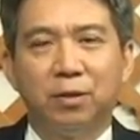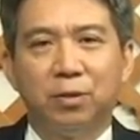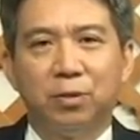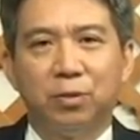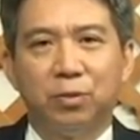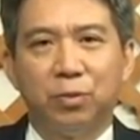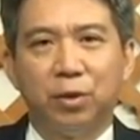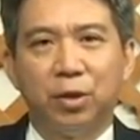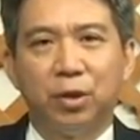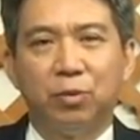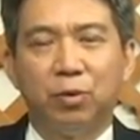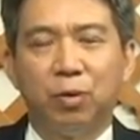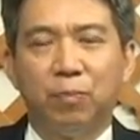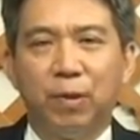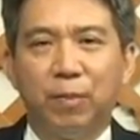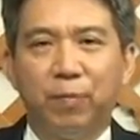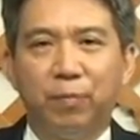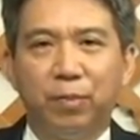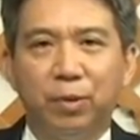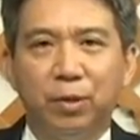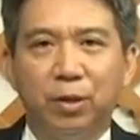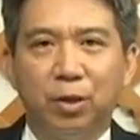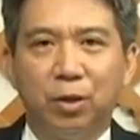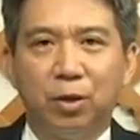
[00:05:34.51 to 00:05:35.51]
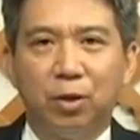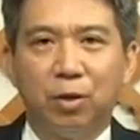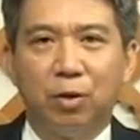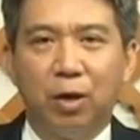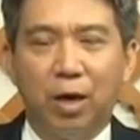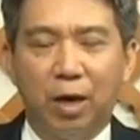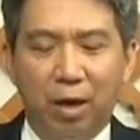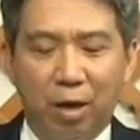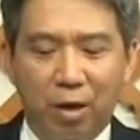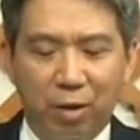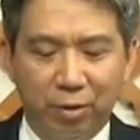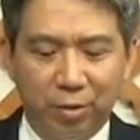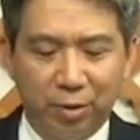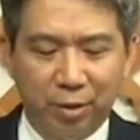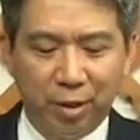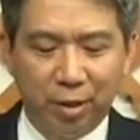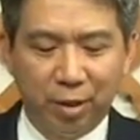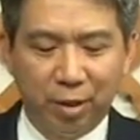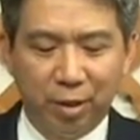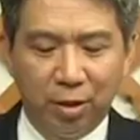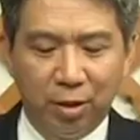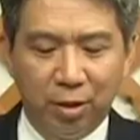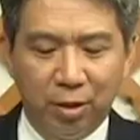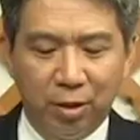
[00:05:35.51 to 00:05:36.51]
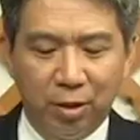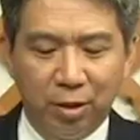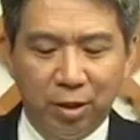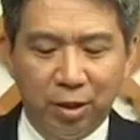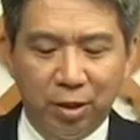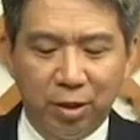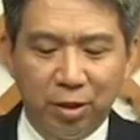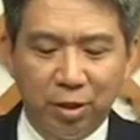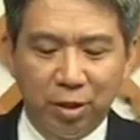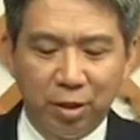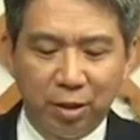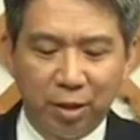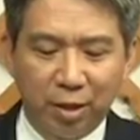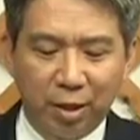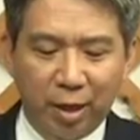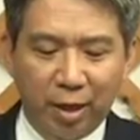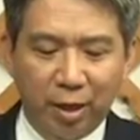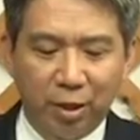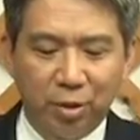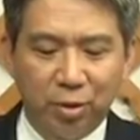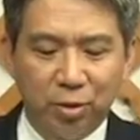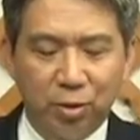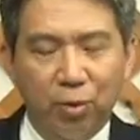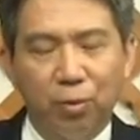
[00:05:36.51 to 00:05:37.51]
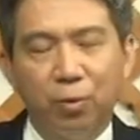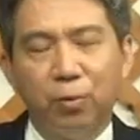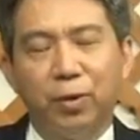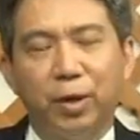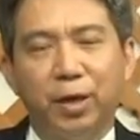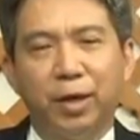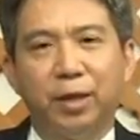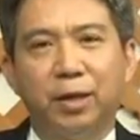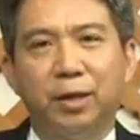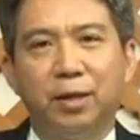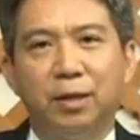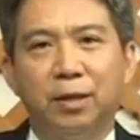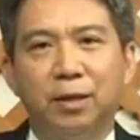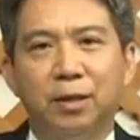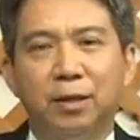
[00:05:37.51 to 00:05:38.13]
所以我们不能够好好的、理性的来收尾。